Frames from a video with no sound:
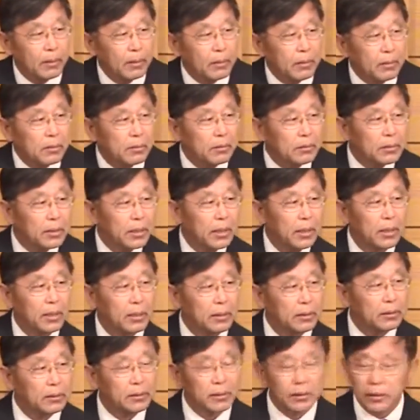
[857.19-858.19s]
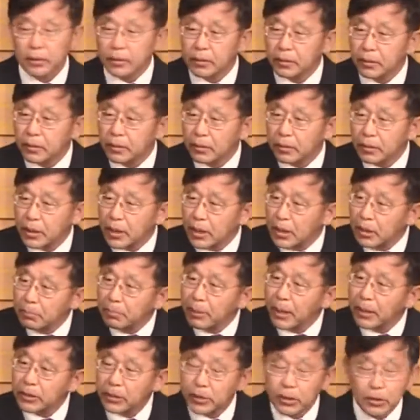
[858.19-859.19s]
거기에 어,
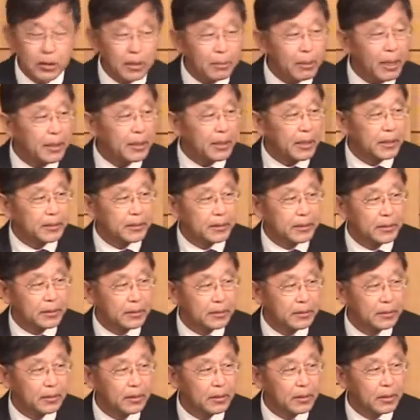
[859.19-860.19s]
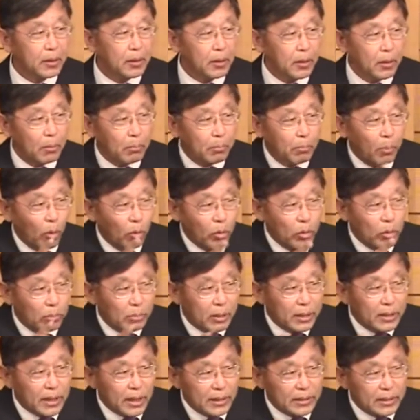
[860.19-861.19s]
키박스를 해놨어요.
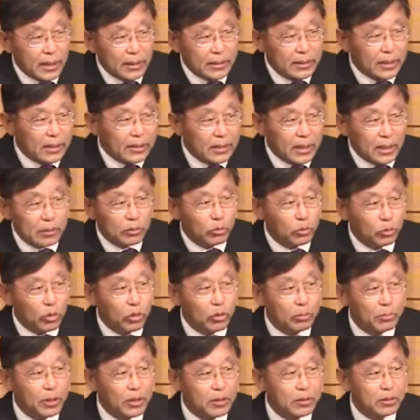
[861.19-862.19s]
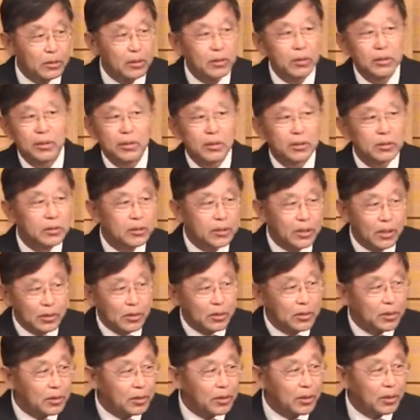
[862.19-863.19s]
번호만 딱딱딱딱 누르면은
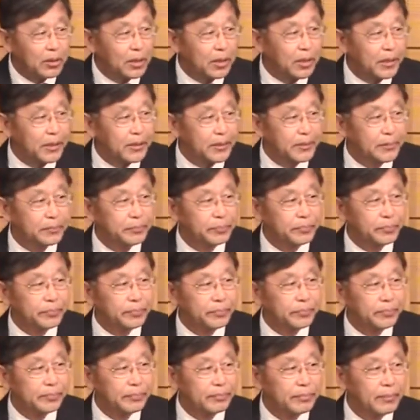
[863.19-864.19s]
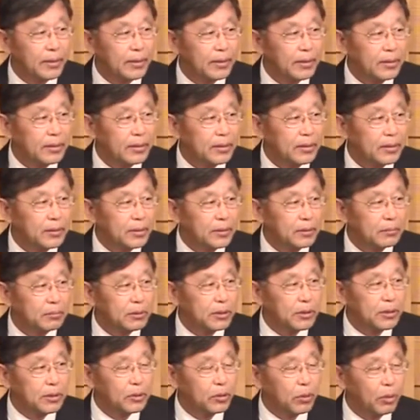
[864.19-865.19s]
철커덕 열려요. 그
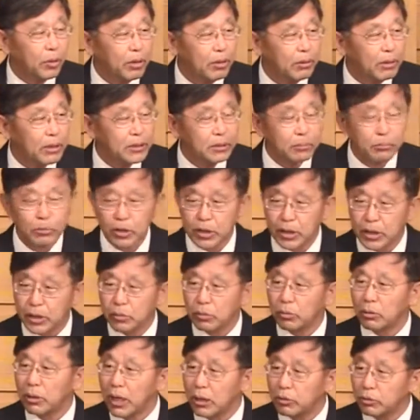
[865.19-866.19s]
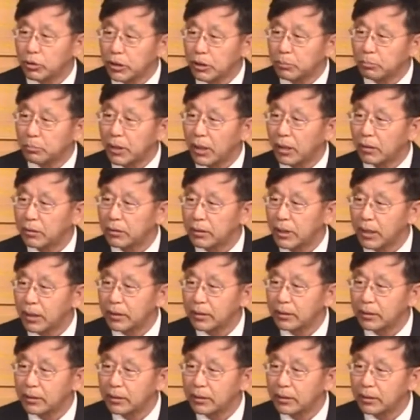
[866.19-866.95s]
여러분들이 교회 와서 뭐 기도를 하고 싶다거나,